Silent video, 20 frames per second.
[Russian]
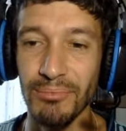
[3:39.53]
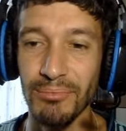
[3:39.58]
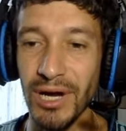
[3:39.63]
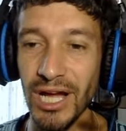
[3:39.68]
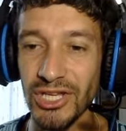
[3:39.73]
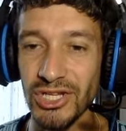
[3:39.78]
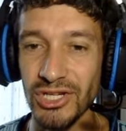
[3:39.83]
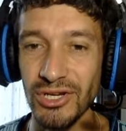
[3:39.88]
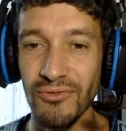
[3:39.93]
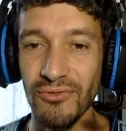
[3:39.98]

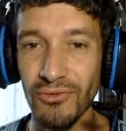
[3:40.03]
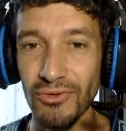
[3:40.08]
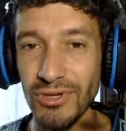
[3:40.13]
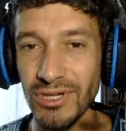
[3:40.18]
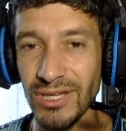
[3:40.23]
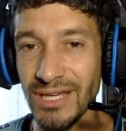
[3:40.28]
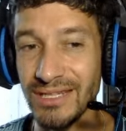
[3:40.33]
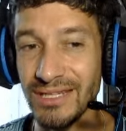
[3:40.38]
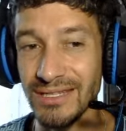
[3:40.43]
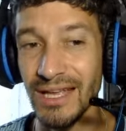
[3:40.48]
Пачка
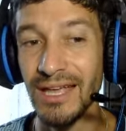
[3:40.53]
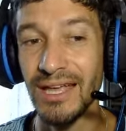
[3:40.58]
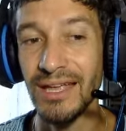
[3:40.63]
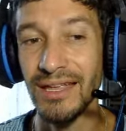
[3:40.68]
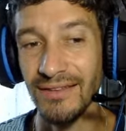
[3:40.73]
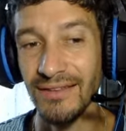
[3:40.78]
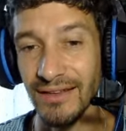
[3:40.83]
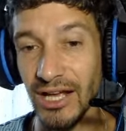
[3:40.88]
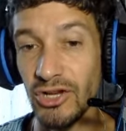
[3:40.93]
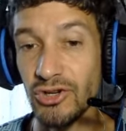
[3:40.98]
футис,
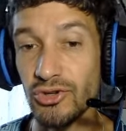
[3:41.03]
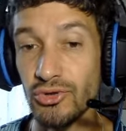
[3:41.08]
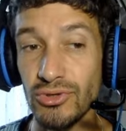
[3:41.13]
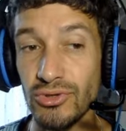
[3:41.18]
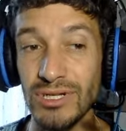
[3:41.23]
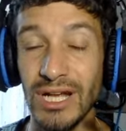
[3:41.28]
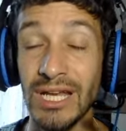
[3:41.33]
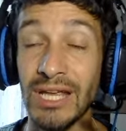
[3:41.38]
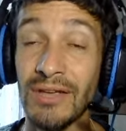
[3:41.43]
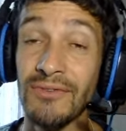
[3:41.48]
скажу,
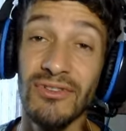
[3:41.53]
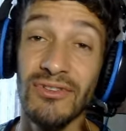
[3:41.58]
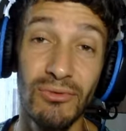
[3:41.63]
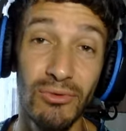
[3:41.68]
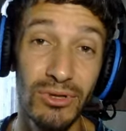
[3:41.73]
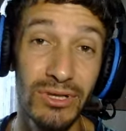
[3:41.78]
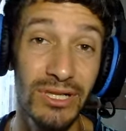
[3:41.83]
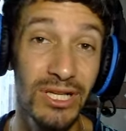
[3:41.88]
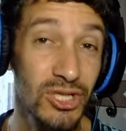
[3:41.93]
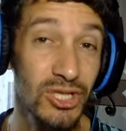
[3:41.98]
скорее
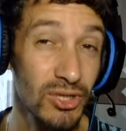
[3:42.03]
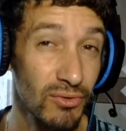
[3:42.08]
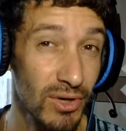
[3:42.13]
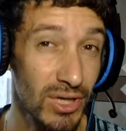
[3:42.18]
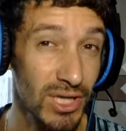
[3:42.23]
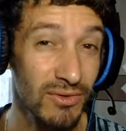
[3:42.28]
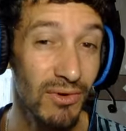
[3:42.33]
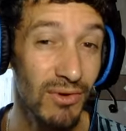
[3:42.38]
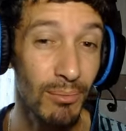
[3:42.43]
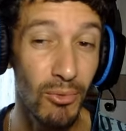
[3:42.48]
всего, для чего
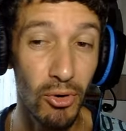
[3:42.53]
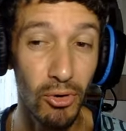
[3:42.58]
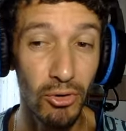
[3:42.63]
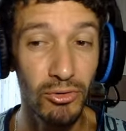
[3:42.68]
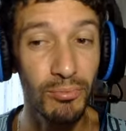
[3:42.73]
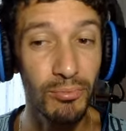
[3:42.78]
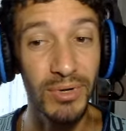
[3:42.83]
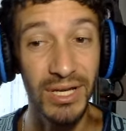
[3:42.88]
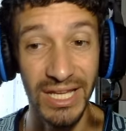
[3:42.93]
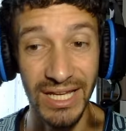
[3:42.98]
они вам могут
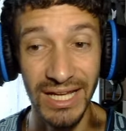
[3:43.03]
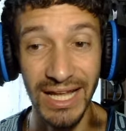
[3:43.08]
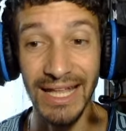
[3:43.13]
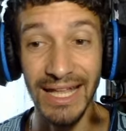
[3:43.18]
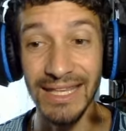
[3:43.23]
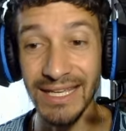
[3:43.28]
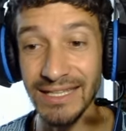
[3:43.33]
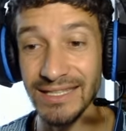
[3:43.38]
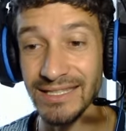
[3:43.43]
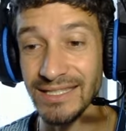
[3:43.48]

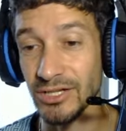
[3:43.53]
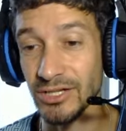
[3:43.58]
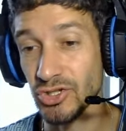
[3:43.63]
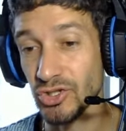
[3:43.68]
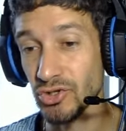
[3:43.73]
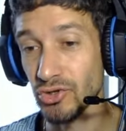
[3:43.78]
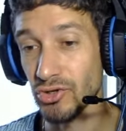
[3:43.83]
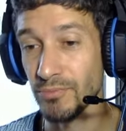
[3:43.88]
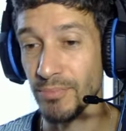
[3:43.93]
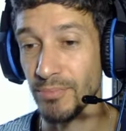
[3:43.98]
пригодиться
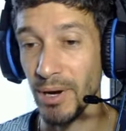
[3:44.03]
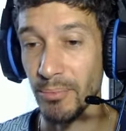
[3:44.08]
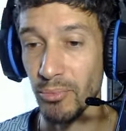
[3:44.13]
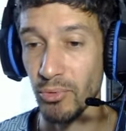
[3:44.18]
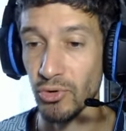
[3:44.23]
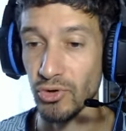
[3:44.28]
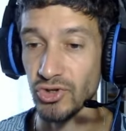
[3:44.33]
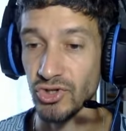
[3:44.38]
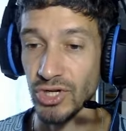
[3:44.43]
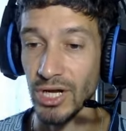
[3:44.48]
чуть
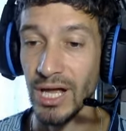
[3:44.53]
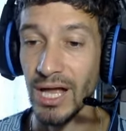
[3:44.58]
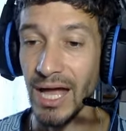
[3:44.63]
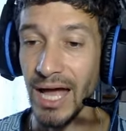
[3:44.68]
попозже.